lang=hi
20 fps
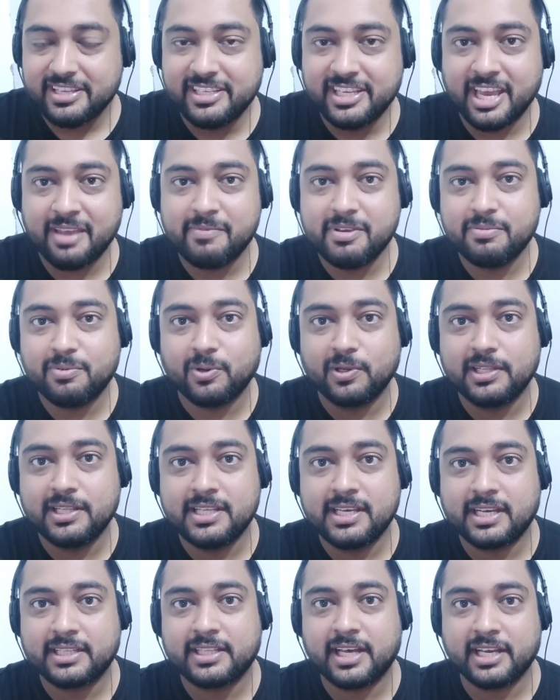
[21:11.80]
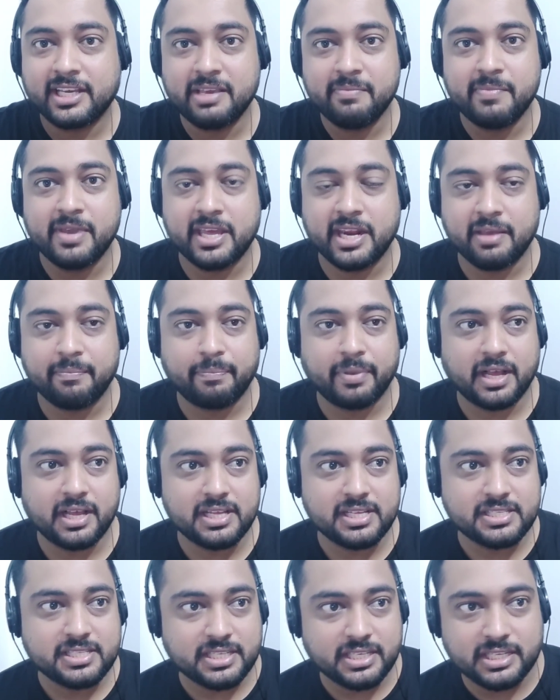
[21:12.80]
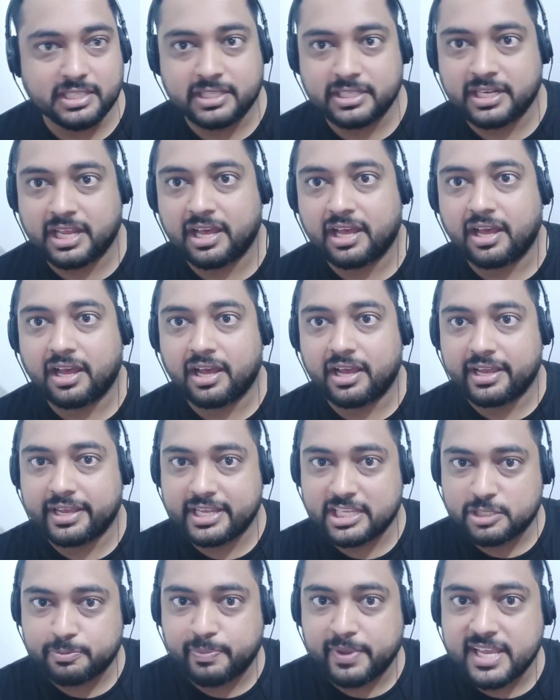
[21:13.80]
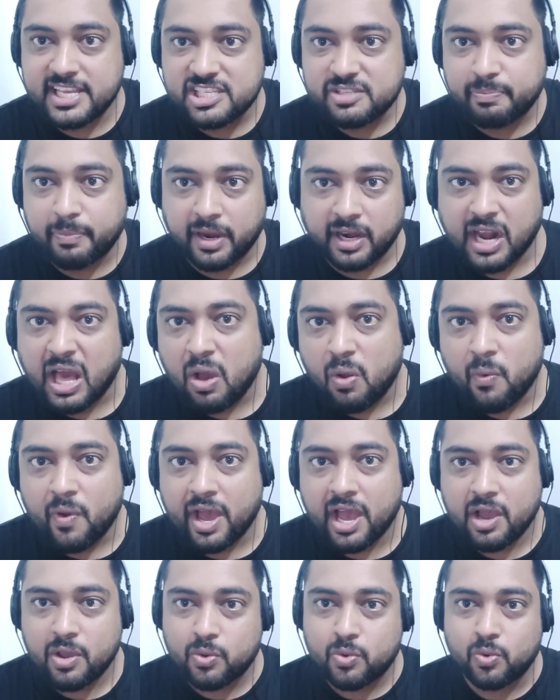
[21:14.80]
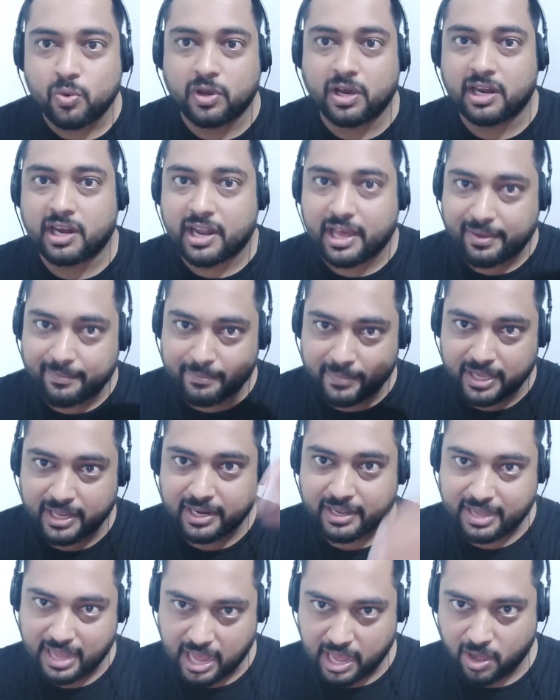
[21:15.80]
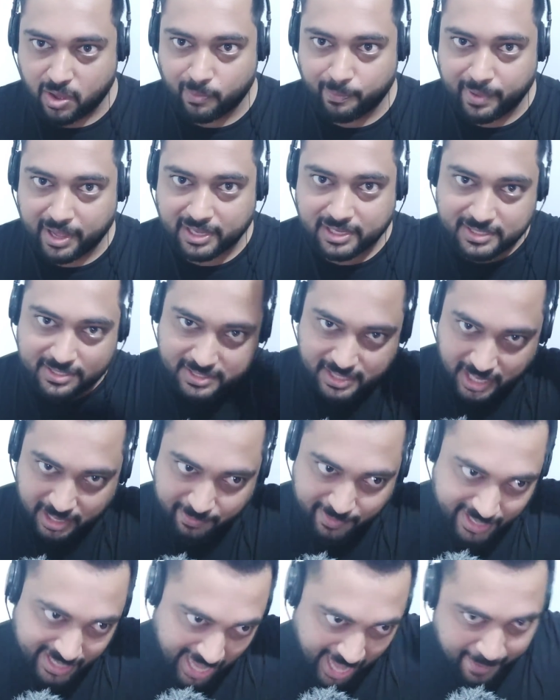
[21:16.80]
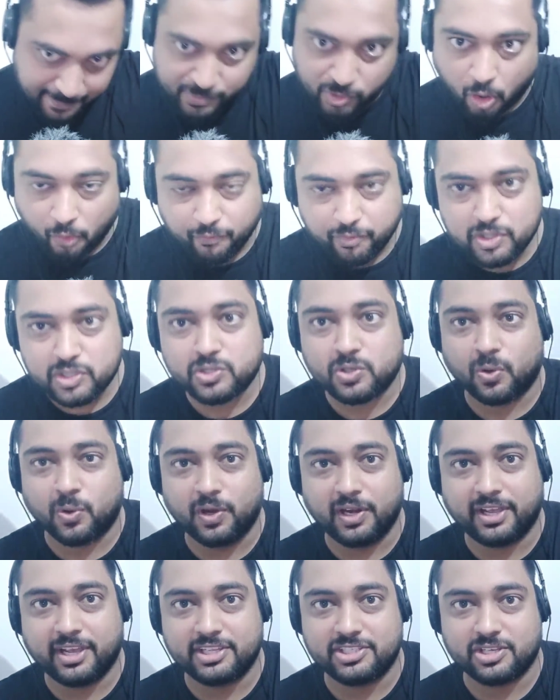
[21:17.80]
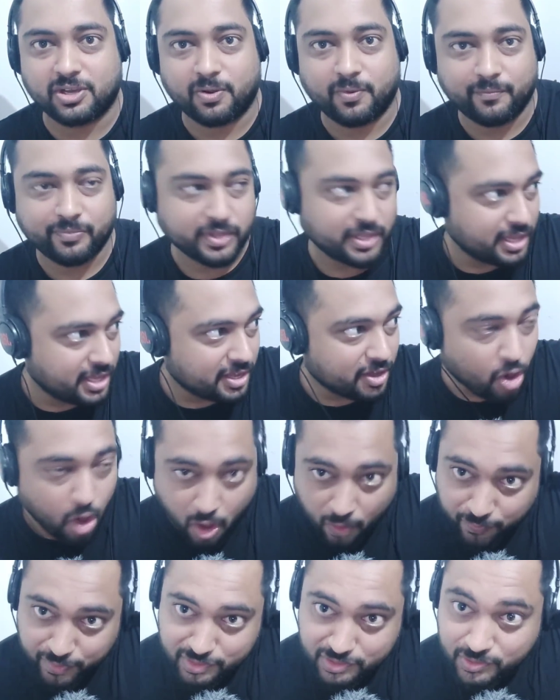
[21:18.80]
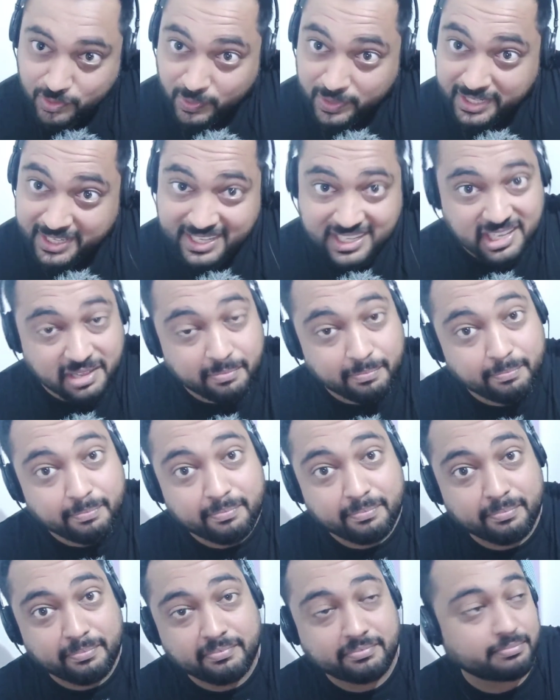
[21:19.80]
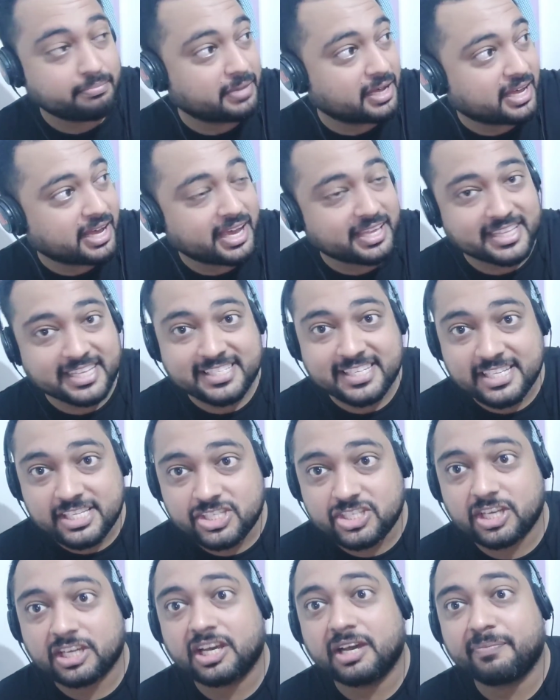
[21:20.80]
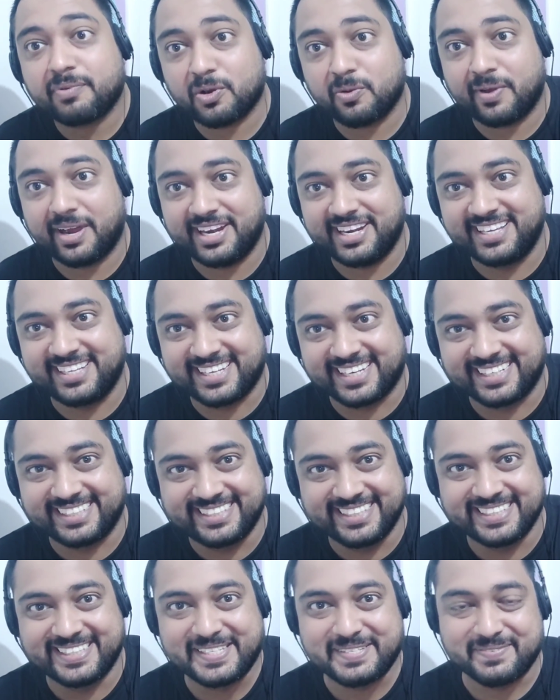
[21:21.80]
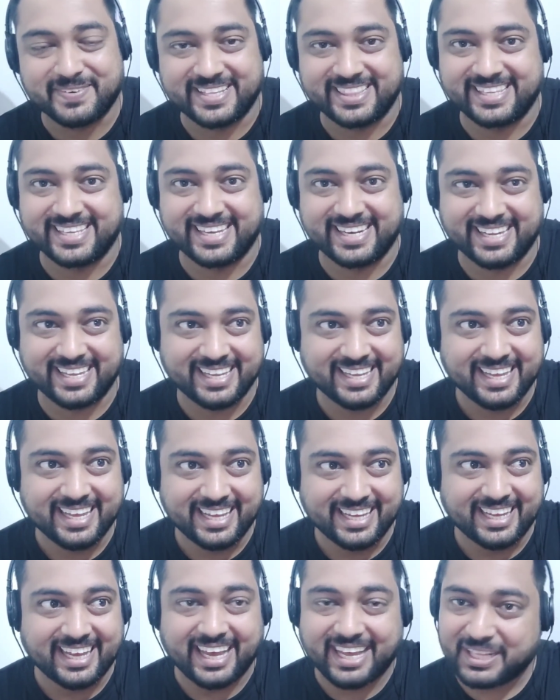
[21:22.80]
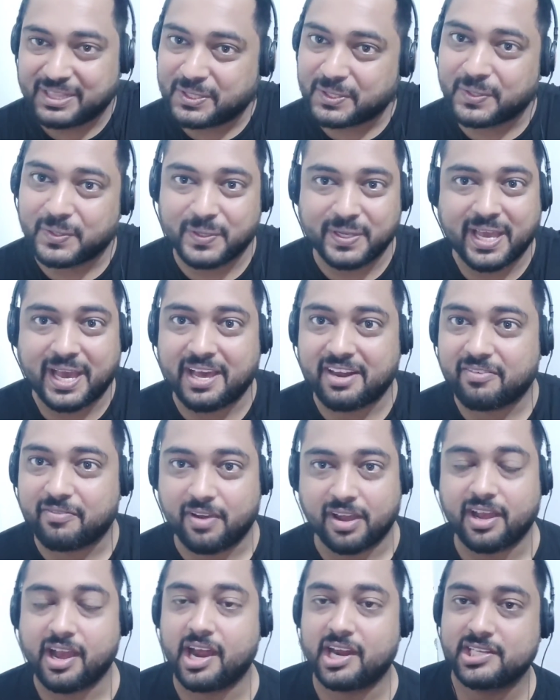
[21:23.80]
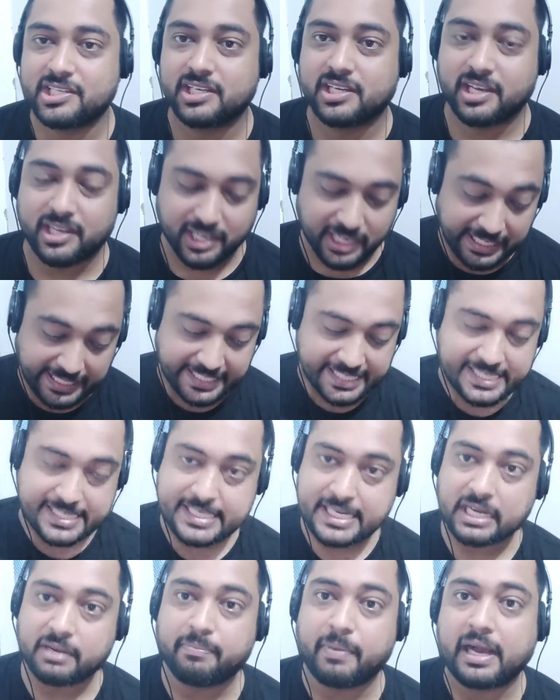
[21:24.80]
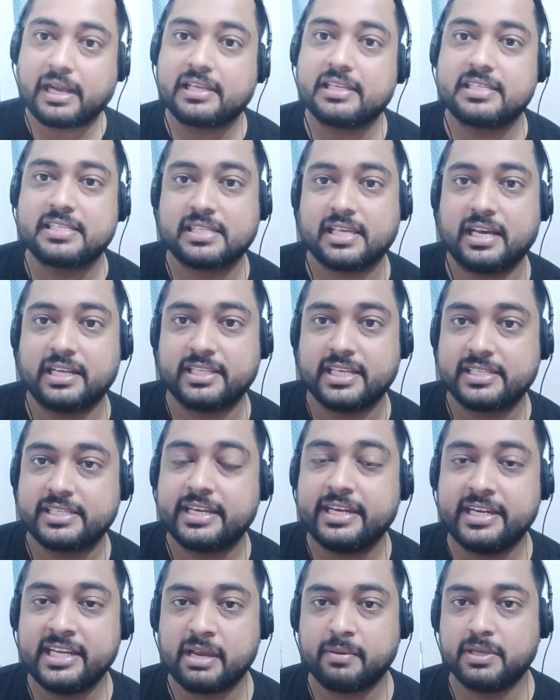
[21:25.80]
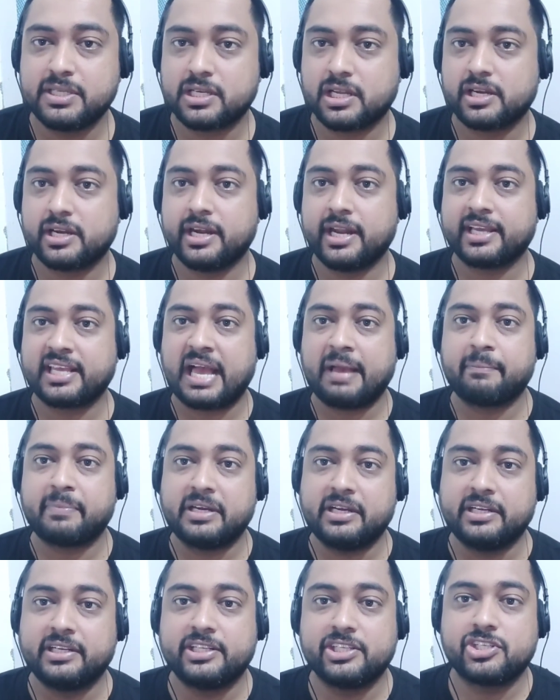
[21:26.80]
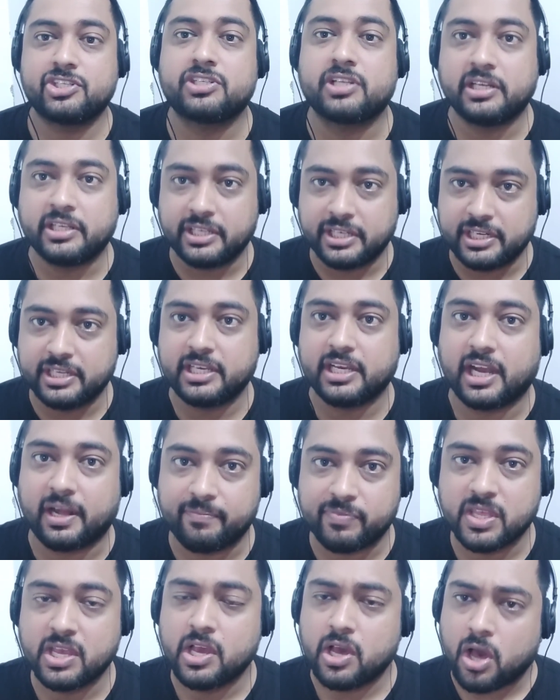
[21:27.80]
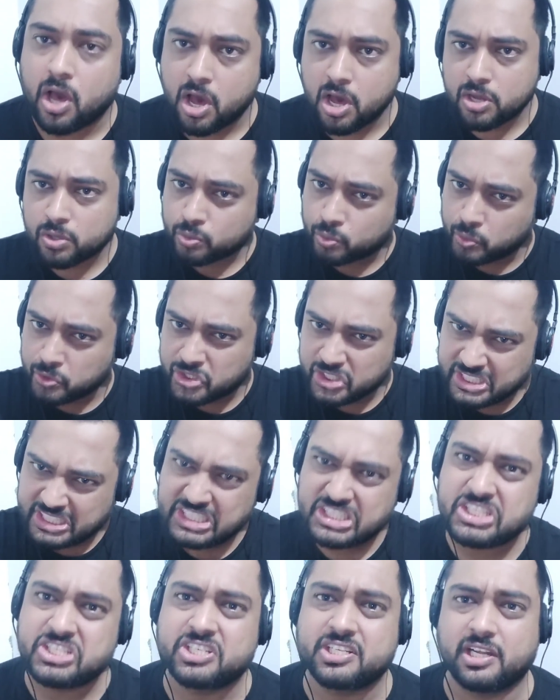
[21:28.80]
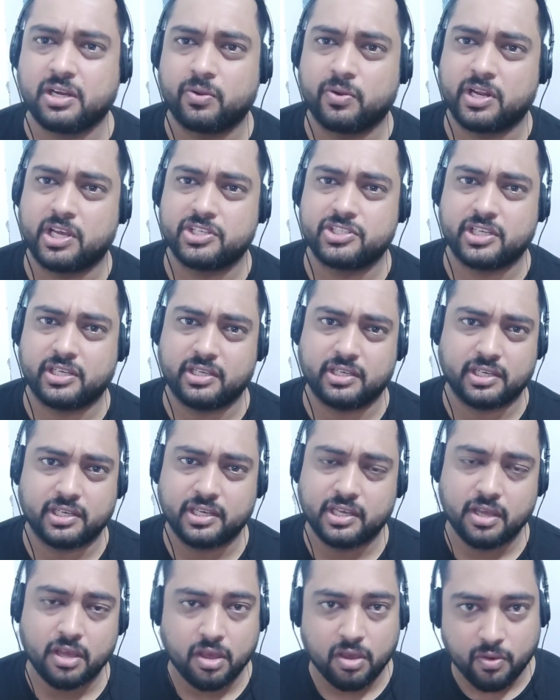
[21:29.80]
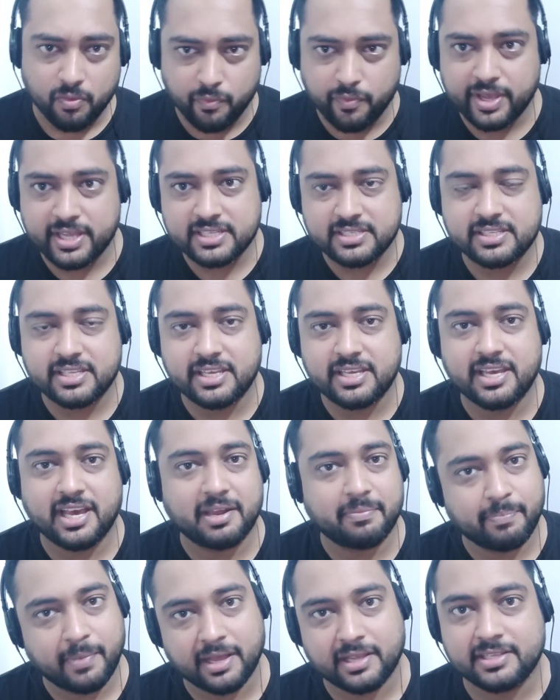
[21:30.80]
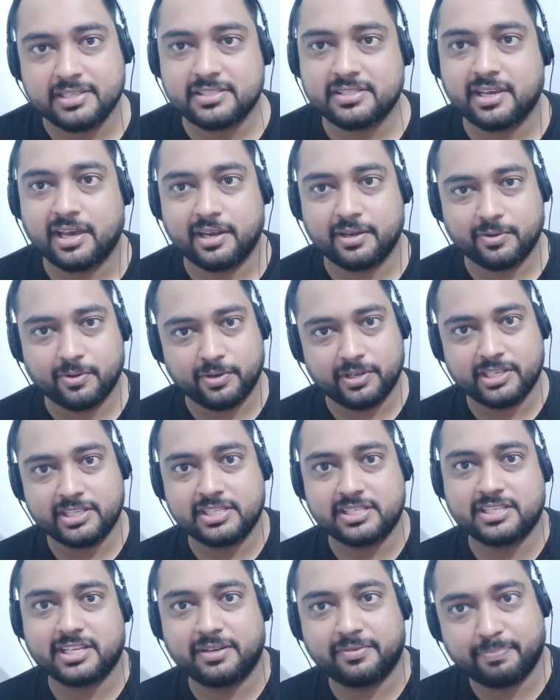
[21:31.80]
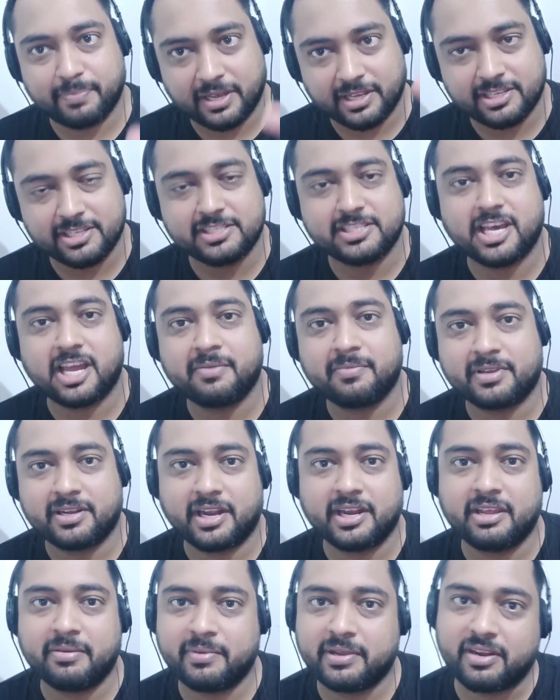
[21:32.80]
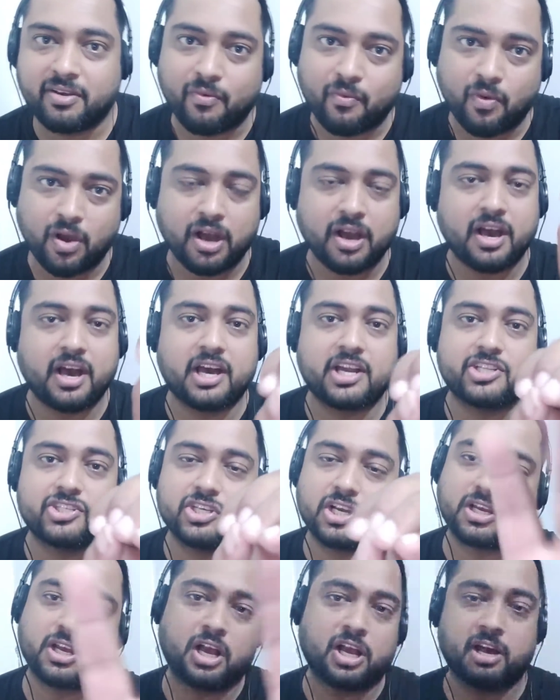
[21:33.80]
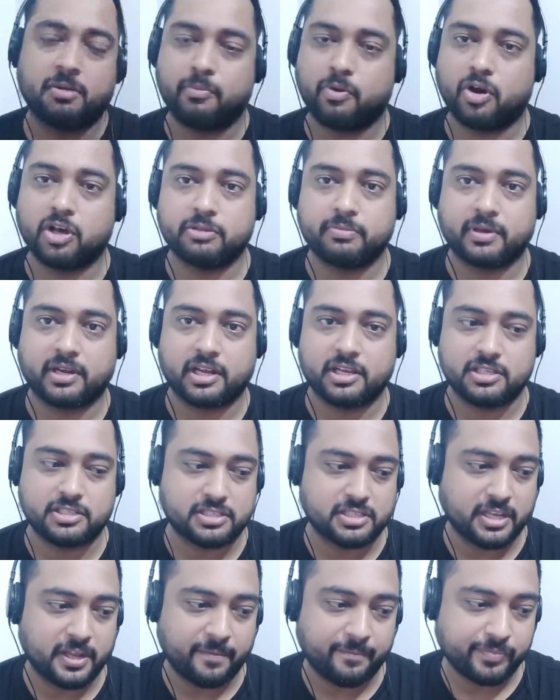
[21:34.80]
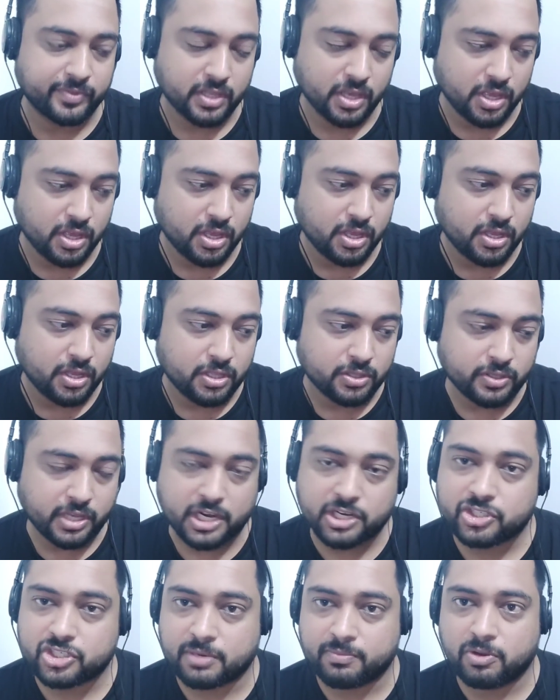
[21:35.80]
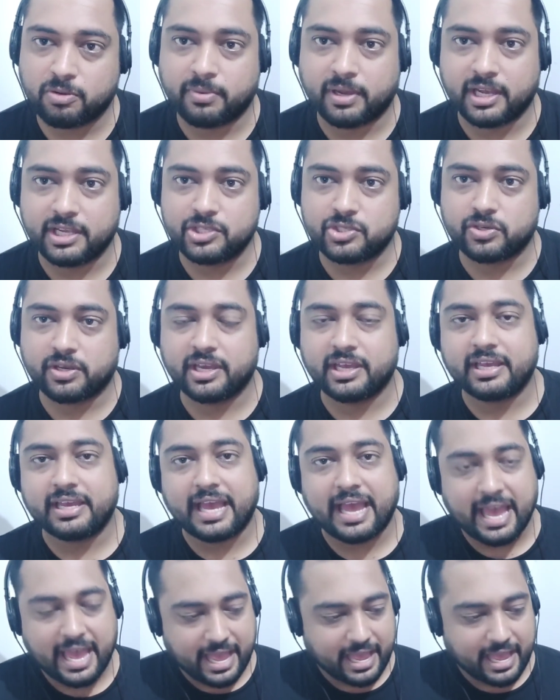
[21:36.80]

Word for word: ये भी बोल दिया था कि मेरे पास इतना स्पेस पड़ा हुआ है गूगल मेरे आओ पाकिस्तान में यहाँ पे ऑफिस खोल के जाओ ऑफिस खोलने के लिए बाकायदा से जगह प्रोवाइड कर दी थी बंदे ने तो यार बकार जगह ना डिजिटल पाकिस्तान जैसे इंडिया में चल रहा है ना कैंपेन डिजिटल इंडिया हर कुछ डिजिटल होना चाहिए वैसे यार पाकिस्तान को डिजिटल पाकिस्तान बनाने में ना वकार जगह का बहुत बड़ा हिस्सा है तो यार शमो भाई जो है